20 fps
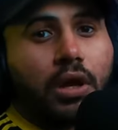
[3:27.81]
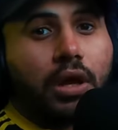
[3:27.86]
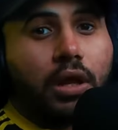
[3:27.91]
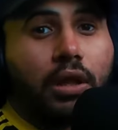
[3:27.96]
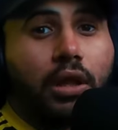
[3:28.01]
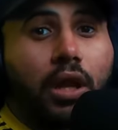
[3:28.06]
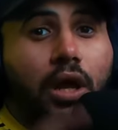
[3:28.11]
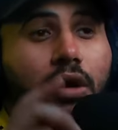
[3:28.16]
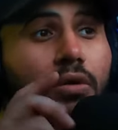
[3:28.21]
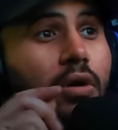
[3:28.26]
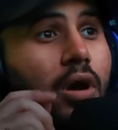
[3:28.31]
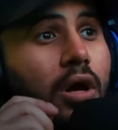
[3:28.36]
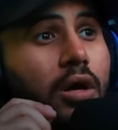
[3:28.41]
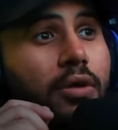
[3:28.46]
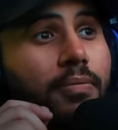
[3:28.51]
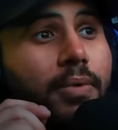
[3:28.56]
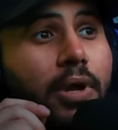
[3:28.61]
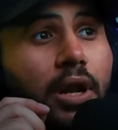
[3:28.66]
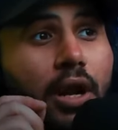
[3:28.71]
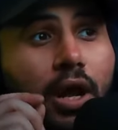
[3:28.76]
الله
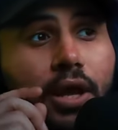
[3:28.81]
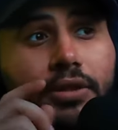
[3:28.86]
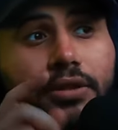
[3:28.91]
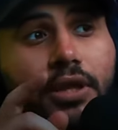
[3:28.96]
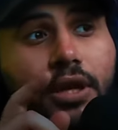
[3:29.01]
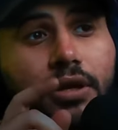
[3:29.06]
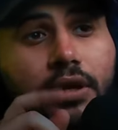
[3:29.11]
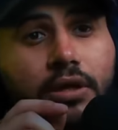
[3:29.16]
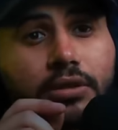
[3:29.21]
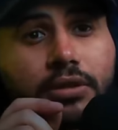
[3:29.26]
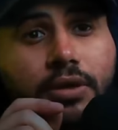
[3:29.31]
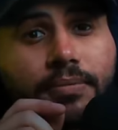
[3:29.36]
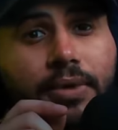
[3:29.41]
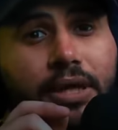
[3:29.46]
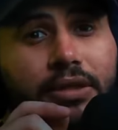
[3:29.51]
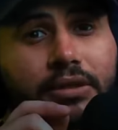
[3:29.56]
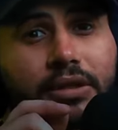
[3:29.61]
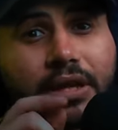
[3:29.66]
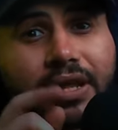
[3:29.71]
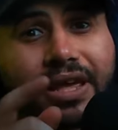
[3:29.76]
اكبر ادنى يا
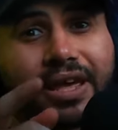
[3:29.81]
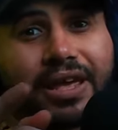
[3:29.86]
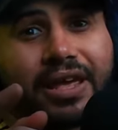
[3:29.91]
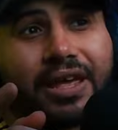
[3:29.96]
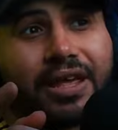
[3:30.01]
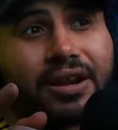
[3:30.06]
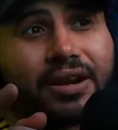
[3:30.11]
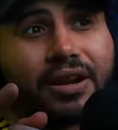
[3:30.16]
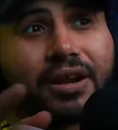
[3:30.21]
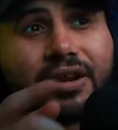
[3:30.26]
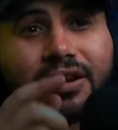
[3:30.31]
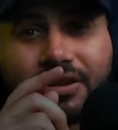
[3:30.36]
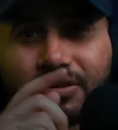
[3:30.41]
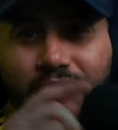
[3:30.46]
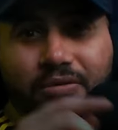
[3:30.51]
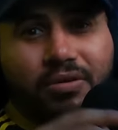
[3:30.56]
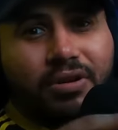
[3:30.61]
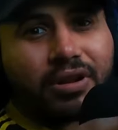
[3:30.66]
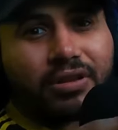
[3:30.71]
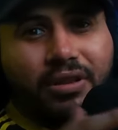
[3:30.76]
جماعه الخير
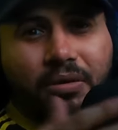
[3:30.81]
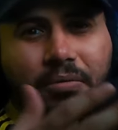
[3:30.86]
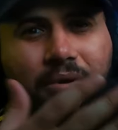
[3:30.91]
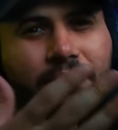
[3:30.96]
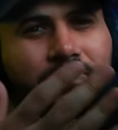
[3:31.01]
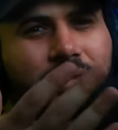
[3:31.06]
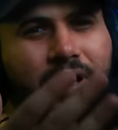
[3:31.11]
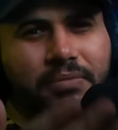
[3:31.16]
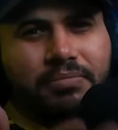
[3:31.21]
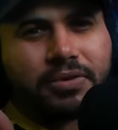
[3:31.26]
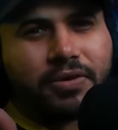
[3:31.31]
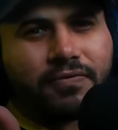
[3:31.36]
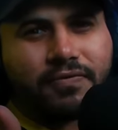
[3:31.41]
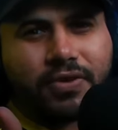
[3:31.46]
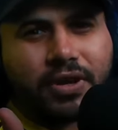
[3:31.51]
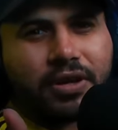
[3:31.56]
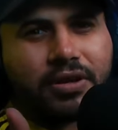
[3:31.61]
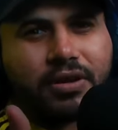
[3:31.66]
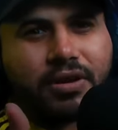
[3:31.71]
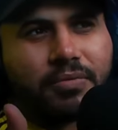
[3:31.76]
الكوره طبعا ما
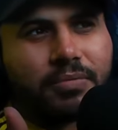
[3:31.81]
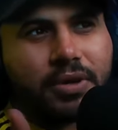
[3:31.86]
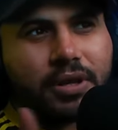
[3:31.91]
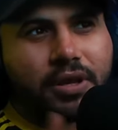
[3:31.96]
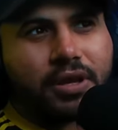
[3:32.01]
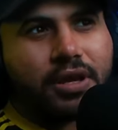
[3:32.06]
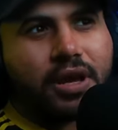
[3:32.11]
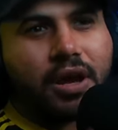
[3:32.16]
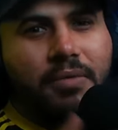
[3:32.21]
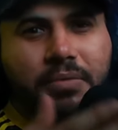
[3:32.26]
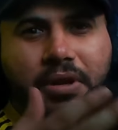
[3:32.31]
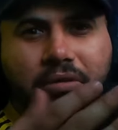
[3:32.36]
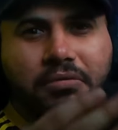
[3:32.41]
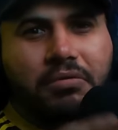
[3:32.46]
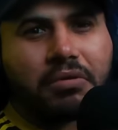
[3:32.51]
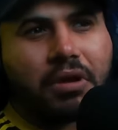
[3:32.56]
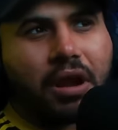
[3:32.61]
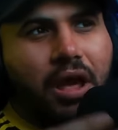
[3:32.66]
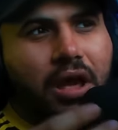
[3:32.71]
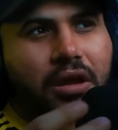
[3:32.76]
بتنفعنا يوم القيامه
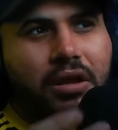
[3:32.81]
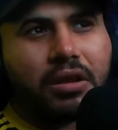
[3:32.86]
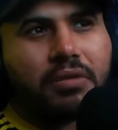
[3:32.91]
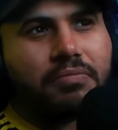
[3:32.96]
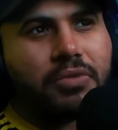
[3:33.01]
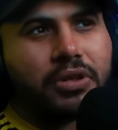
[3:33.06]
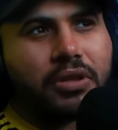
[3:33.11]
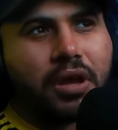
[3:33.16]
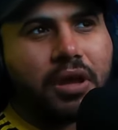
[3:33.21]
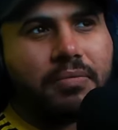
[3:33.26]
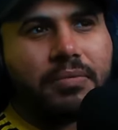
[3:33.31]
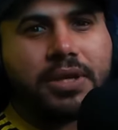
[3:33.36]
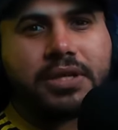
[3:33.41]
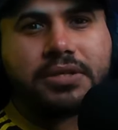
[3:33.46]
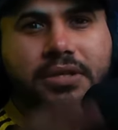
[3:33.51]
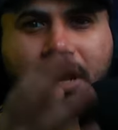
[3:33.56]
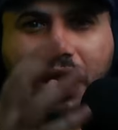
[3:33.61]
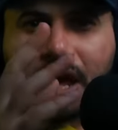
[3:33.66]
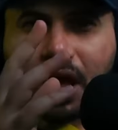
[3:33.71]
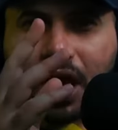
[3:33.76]
الكوره حق المتعه
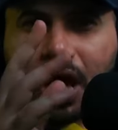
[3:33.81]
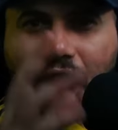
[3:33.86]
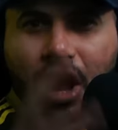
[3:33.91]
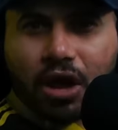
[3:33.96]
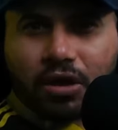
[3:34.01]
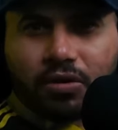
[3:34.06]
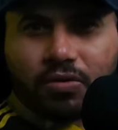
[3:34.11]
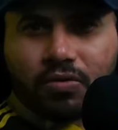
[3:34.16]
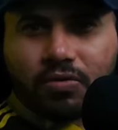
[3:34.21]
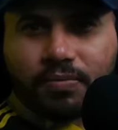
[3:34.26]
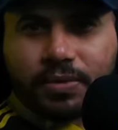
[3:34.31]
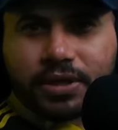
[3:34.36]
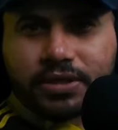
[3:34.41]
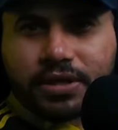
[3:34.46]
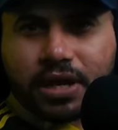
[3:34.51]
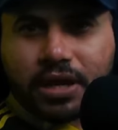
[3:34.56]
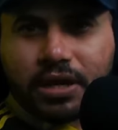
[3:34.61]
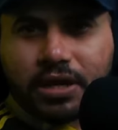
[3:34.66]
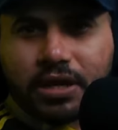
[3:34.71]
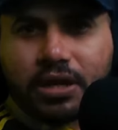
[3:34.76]
بس اقوم
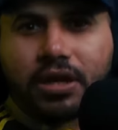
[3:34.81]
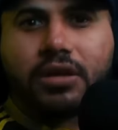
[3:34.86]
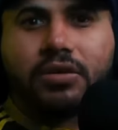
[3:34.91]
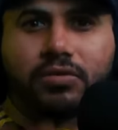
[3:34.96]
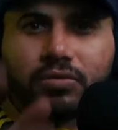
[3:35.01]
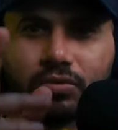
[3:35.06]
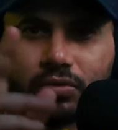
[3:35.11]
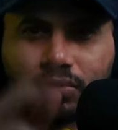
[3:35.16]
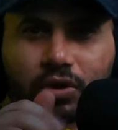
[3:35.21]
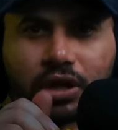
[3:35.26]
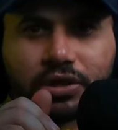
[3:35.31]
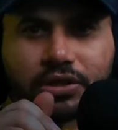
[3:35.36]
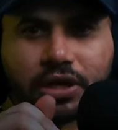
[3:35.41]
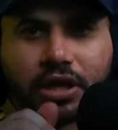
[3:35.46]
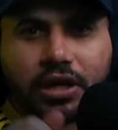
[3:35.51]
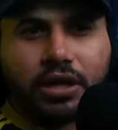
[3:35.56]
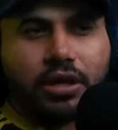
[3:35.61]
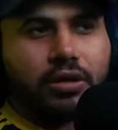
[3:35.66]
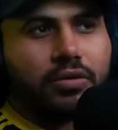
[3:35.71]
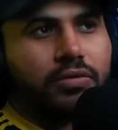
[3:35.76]
اصلي وارجع
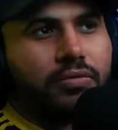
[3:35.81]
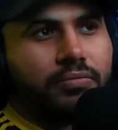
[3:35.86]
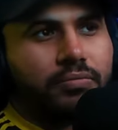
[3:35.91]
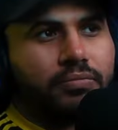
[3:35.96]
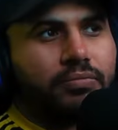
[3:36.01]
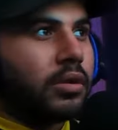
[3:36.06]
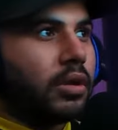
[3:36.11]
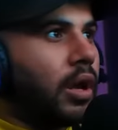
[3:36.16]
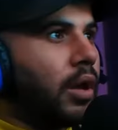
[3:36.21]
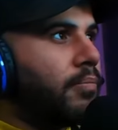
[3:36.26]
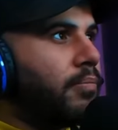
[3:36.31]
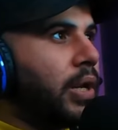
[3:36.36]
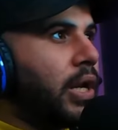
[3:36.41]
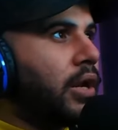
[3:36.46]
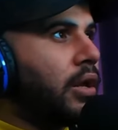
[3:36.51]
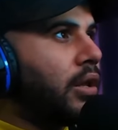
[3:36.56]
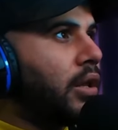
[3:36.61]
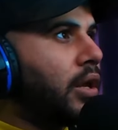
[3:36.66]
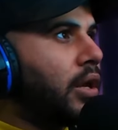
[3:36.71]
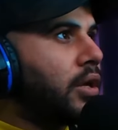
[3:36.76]
عليكم
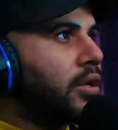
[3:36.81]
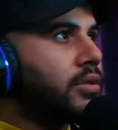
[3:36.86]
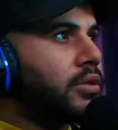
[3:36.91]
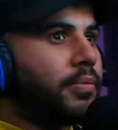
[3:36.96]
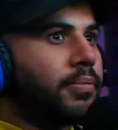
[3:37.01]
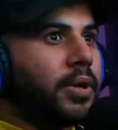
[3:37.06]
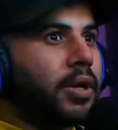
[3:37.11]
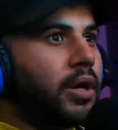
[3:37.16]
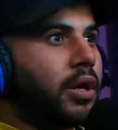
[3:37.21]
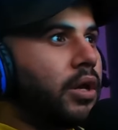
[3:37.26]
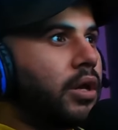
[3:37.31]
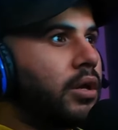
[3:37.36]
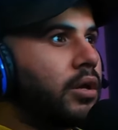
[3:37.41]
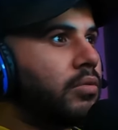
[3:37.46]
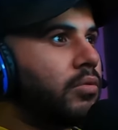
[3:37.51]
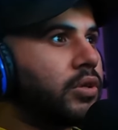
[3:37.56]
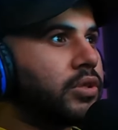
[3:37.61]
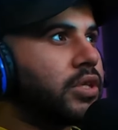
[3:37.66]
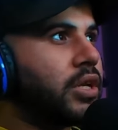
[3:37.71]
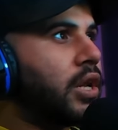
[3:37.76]
قبل الله يا جماعه
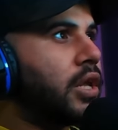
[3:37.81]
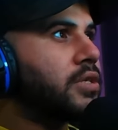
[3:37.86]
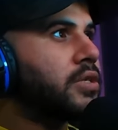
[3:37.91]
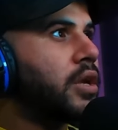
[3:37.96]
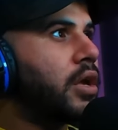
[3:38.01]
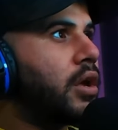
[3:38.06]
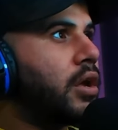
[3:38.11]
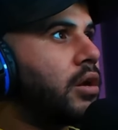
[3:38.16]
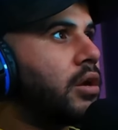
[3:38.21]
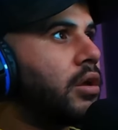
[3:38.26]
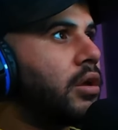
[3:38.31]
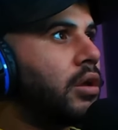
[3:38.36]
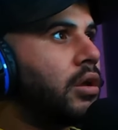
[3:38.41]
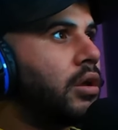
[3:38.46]
وش اللي صار